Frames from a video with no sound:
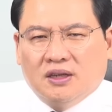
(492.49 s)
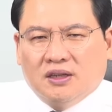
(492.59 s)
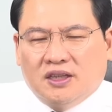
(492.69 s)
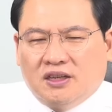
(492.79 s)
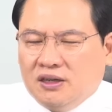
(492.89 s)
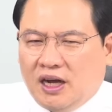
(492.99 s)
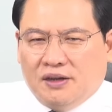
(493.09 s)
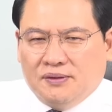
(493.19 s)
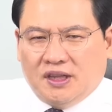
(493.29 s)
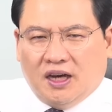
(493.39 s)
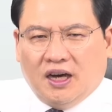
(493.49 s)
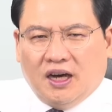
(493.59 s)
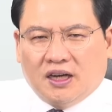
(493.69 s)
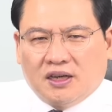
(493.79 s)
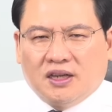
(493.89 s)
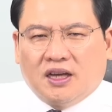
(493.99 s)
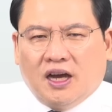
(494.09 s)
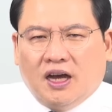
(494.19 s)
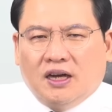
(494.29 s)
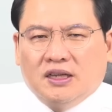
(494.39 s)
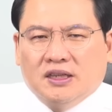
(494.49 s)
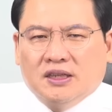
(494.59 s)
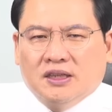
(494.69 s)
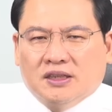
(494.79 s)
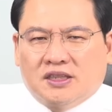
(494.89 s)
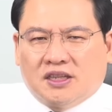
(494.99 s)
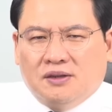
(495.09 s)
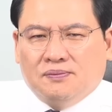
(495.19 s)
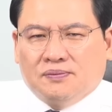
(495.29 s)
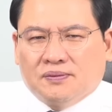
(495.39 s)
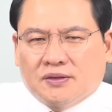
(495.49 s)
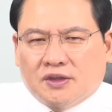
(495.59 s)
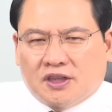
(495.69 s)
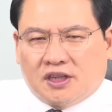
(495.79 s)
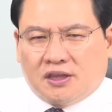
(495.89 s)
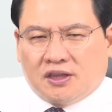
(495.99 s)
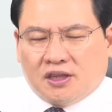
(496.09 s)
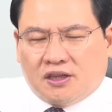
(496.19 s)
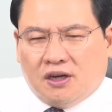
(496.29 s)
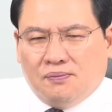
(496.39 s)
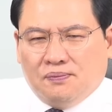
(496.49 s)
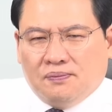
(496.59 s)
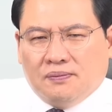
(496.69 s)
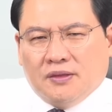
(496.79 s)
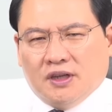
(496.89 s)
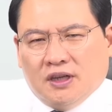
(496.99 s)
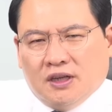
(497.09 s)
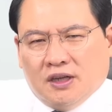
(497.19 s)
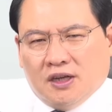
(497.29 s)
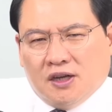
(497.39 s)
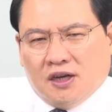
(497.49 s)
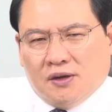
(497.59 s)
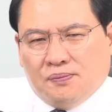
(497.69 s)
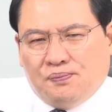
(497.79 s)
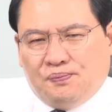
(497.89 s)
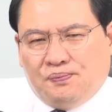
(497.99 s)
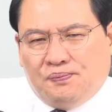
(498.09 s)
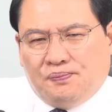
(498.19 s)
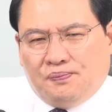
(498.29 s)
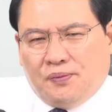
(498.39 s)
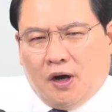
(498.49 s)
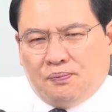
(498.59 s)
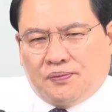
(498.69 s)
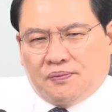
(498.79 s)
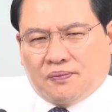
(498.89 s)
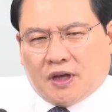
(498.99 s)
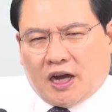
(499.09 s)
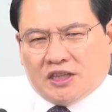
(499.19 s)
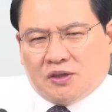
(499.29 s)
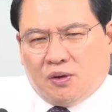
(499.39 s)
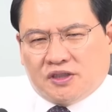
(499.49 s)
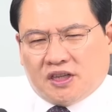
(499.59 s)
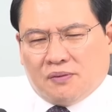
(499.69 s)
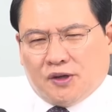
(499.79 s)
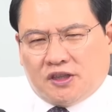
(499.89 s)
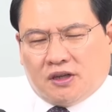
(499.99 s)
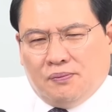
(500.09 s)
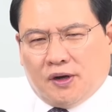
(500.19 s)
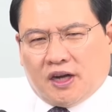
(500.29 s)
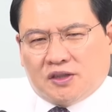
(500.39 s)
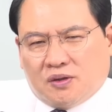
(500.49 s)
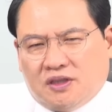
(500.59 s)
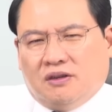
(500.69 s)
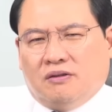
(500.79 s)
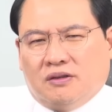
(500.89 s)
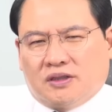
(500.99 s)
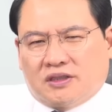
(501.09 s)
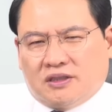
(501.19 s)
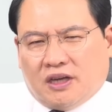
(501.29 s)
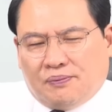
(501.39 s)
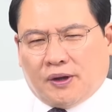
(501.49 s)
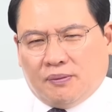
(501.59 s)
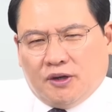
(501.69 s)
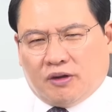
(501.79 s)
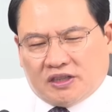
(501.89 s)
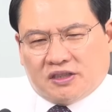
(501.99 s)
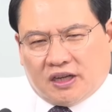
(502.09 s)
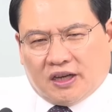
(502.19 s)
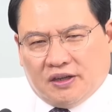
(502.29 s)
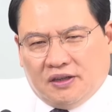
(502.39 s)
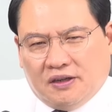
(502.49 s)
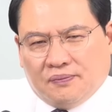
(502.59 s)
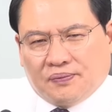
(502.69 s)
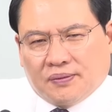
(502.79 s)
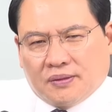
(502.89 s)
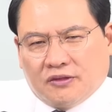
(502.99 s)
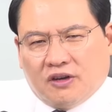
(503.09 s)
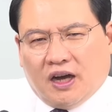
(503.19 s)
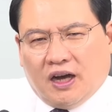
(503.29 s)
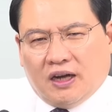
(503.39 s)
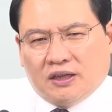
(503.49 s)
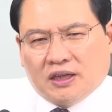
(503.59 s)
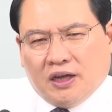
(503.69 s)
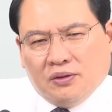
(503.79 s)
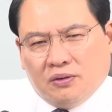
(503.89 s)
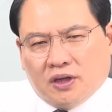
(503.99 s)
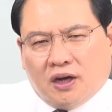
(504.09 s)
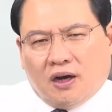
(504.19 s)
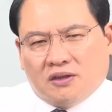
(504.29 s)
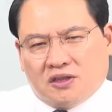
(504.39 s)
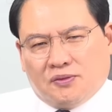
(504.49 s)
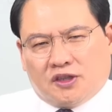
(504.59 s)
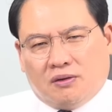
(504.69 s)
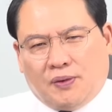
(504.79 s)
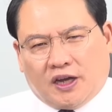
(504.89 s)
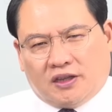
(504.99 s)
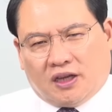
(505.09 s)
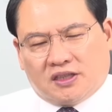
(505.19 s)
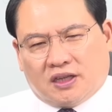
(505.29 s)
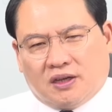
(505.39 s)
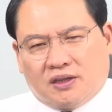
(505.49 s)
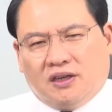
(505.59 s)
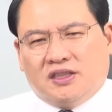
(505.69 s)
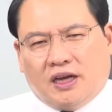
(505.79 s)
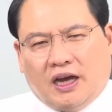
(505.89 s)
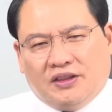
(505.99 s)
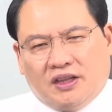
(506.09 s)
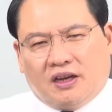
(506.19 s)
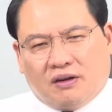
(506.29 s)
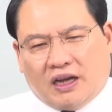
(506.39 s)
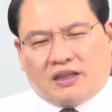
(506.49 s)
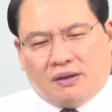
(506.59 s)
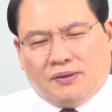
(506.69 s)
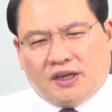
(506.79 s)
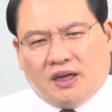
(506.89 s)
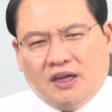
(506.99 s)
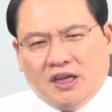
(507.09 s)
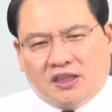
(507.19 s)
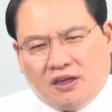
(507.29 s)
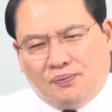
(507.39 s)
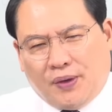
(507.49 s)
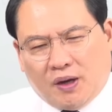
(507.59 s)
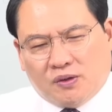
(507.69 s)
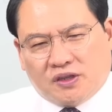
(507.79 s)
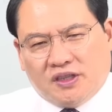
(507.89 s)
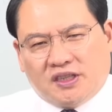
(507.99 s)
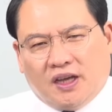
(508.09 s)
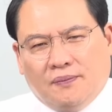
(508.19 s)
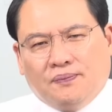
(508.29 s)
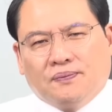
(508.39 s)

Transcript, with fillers: 이건 아닙니다. 그러니까 지금 특검법 가지고 최상병 특검법 가지고 그걸로 약 팔아보려고 했었잖아요. 누가 한동훈이가 최상병 특검을 받겠다 그랬잖아요. 그거 이제 안 된다는 거 알았단 말이야. 그거 빼고서 이제